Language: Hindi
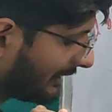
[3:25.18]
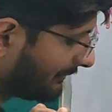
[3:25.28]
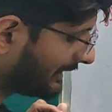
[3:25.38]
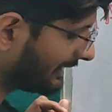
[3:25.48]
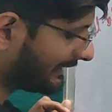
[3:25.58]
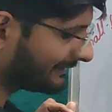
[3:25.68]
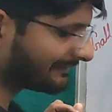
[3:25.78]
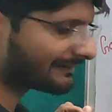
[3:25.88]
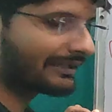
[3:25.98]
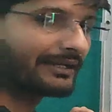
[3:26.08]
टर्म मिलेगा
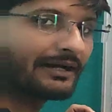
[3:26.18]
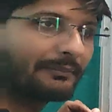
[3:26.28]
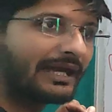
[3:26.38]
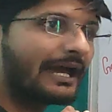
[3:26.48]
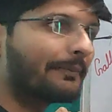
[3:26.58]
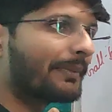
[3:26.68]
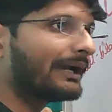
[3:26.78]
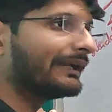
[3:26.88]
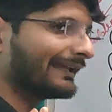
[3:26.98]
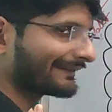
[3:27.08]
जिसका नाम है
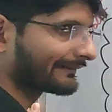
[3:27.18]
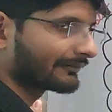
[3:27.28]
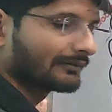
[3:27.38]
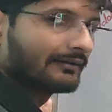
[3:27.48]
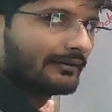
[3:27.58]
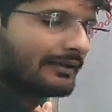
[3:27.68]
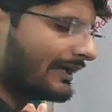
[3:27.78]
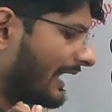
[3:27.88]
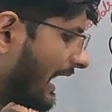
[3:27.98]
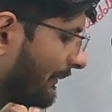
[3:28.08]
अपेंडिक्स
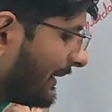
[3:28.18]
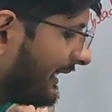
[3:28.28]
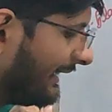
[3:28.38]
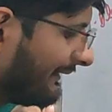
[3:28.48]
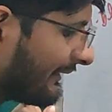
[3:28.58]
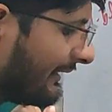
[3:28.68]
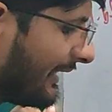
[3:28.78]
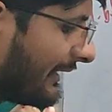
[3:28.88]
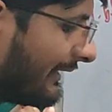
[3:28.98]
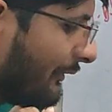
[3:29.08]
अपेंडिक्स
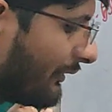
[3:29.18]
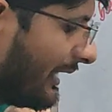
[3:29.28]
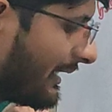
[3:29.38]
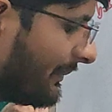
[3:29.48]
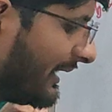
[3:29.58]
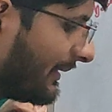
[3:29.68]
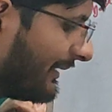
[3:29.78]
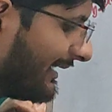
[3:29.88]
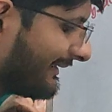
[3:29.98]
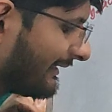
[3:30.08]
देखते होंगे कभी
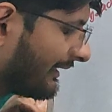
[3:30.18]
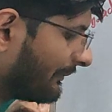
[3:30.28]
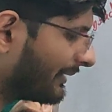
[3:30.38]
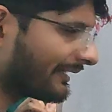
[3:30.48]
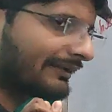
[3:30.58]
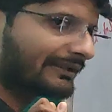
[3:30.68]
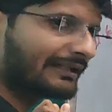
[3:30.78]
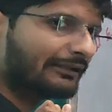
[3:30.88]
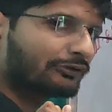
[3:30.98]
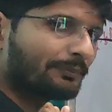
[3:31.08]
कभी किसी का बढ़
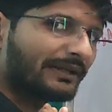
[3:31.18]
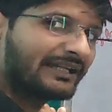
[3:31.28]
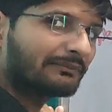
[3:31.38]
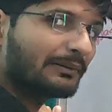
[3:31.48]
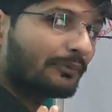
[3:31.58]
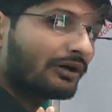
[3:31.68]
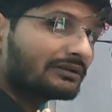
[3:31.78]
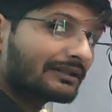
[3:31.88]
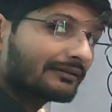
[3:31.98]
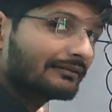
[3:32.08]
जाता है तो पेट में
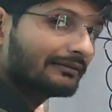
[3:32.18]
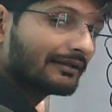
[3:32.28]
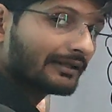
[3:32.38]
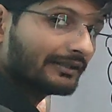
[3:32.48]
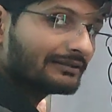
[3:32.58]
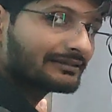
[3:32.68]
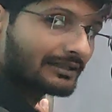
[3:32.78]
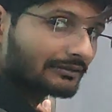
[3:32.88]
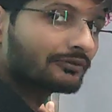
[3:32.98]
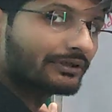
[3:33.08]
बहुत ज्यादा
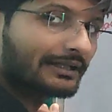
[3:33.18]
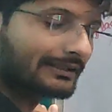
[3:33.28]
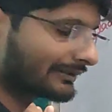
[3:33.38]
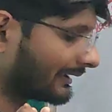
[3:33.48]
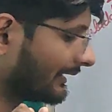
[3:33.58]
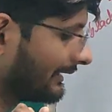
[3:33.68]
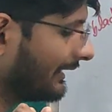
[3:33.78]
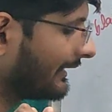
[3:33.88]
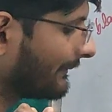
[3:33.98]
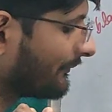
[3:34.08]
दर्द होने लगता है
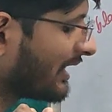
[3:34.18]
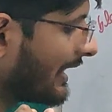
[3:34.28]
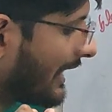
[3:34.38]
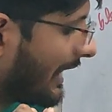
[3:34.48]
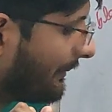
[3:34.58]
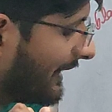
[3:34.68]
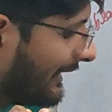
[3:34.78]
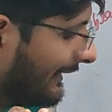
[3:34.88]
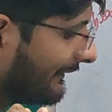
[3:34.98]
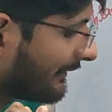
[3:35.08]
ठीक है
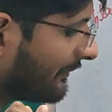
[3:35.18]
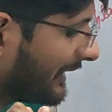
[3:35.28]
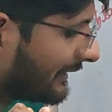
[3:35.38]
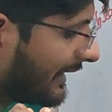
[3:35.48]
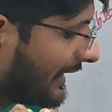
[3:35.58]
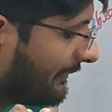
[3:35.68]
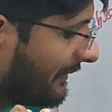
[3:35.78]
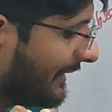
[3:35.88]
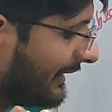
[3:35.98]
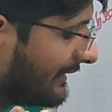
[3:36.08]
अपेंडिक्स बढ़ता कब
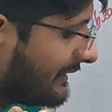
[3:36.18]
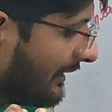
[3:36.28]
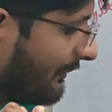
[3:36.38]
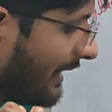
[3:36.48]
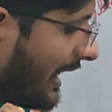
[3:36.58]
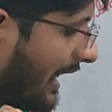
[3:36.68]
है बेटा जब